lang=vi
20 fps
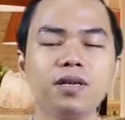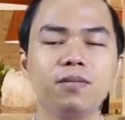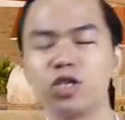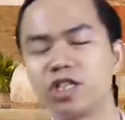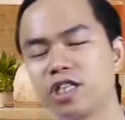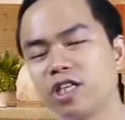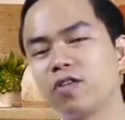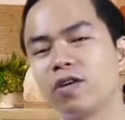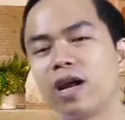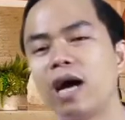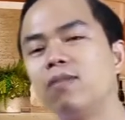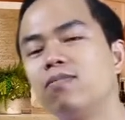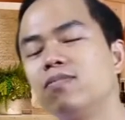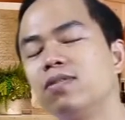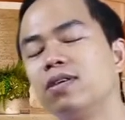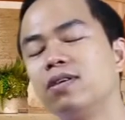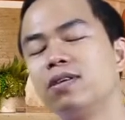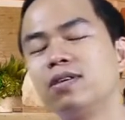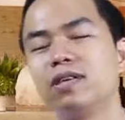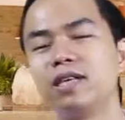một triệu
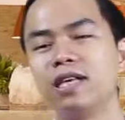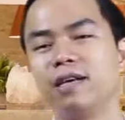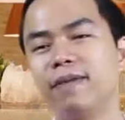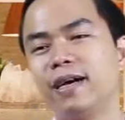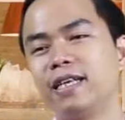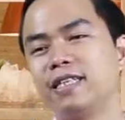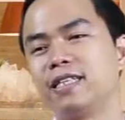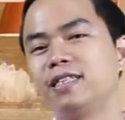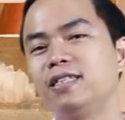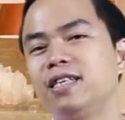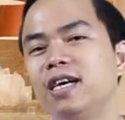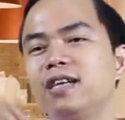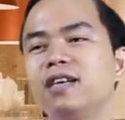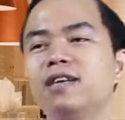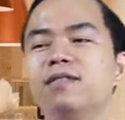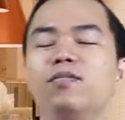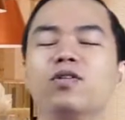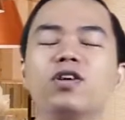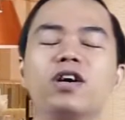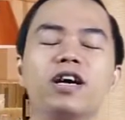đồng thì bạn sẽ nhận
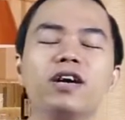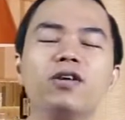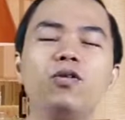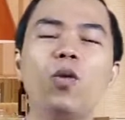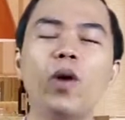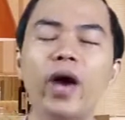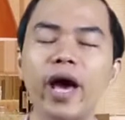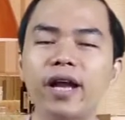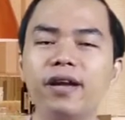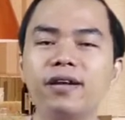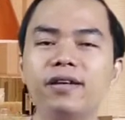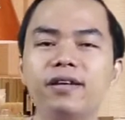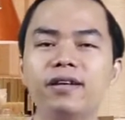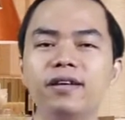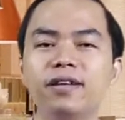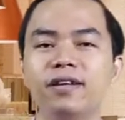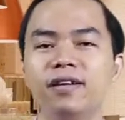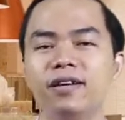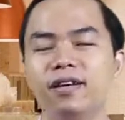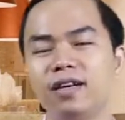được một cái quyền
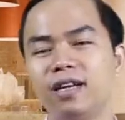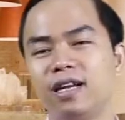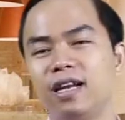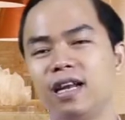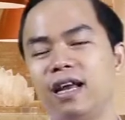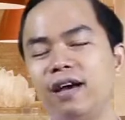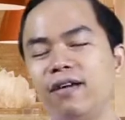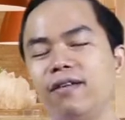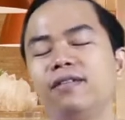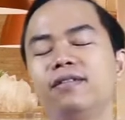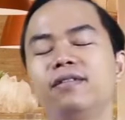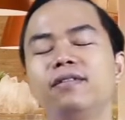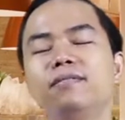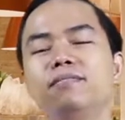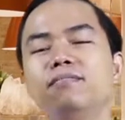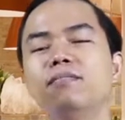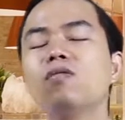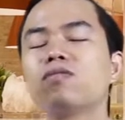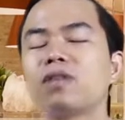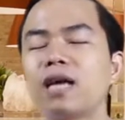là
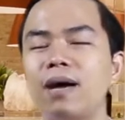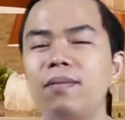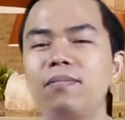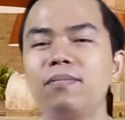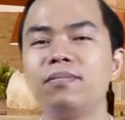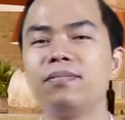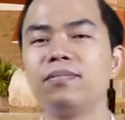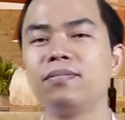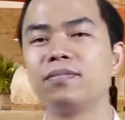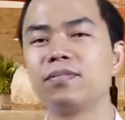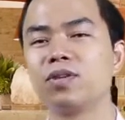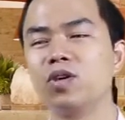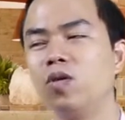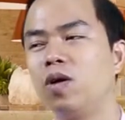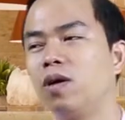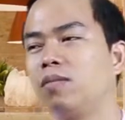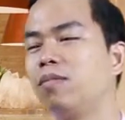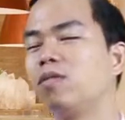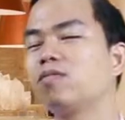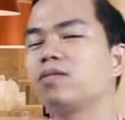bốc thăm đúng
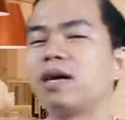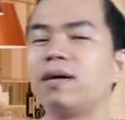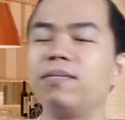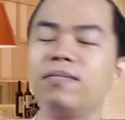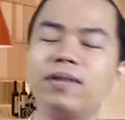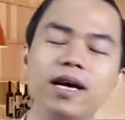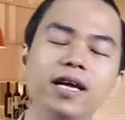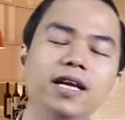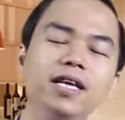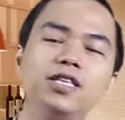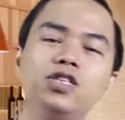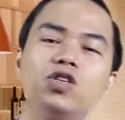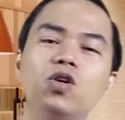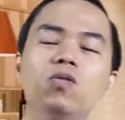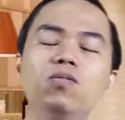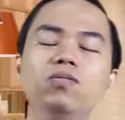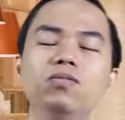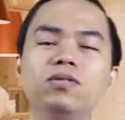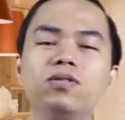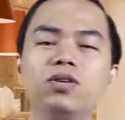không bốc thăm cái này
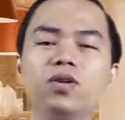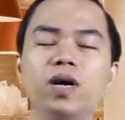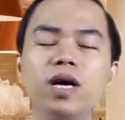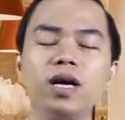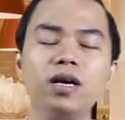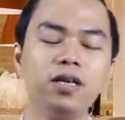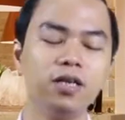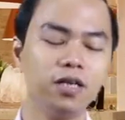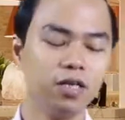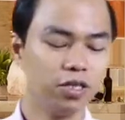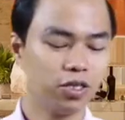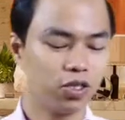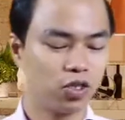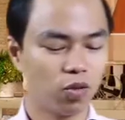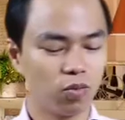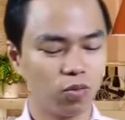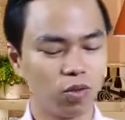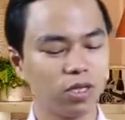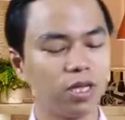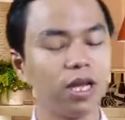trúng đúng không ạ
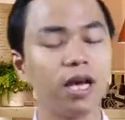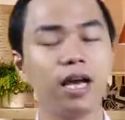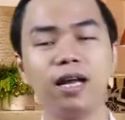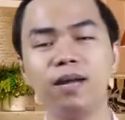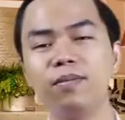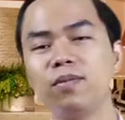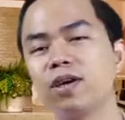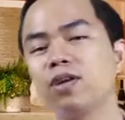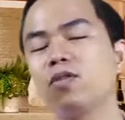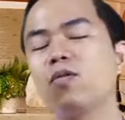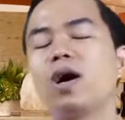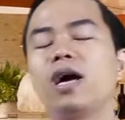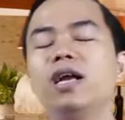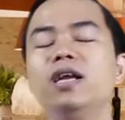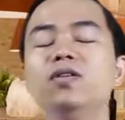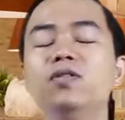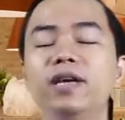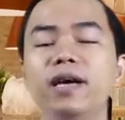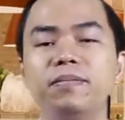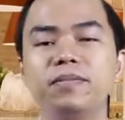chúng có thể là một cái quà
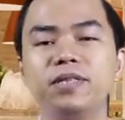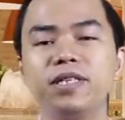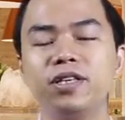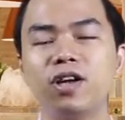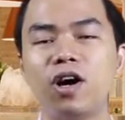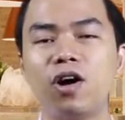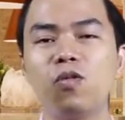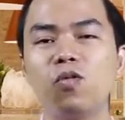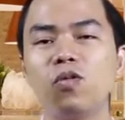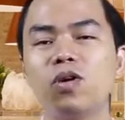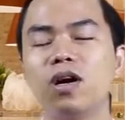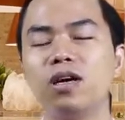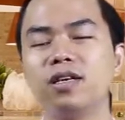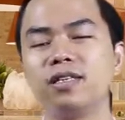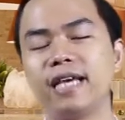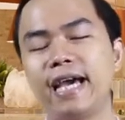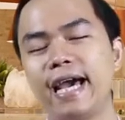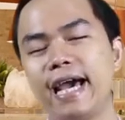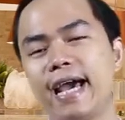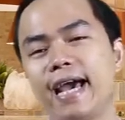lưu niệm gì đó của
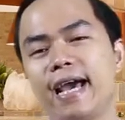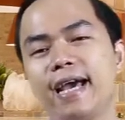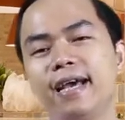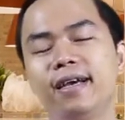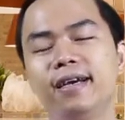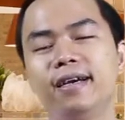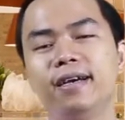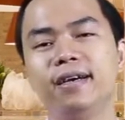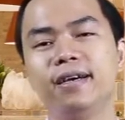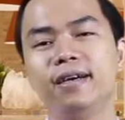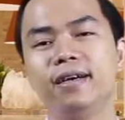nhà hàng